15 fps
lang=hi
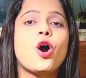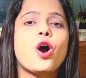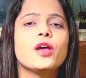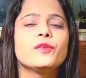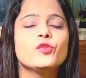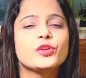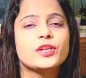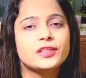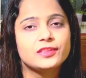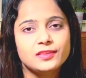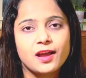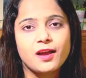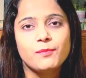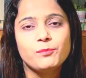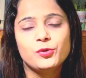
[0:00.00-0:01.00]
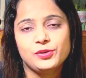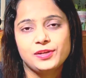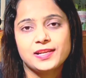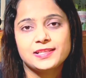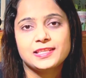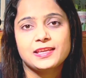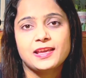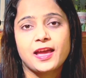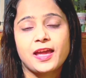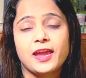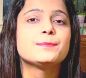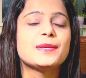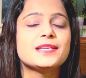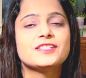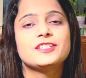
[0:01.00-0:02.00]
और वो कितना बोलना सीखा है
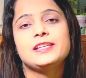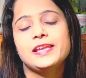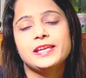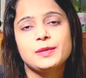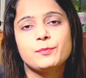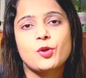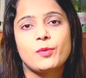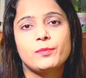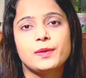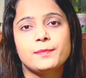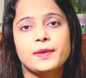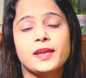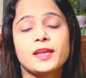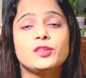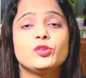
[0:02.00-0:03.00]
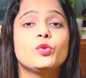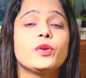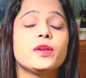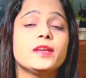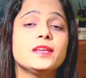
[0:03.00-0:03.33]
स्पीच डिले की प्रॉब्लम है तो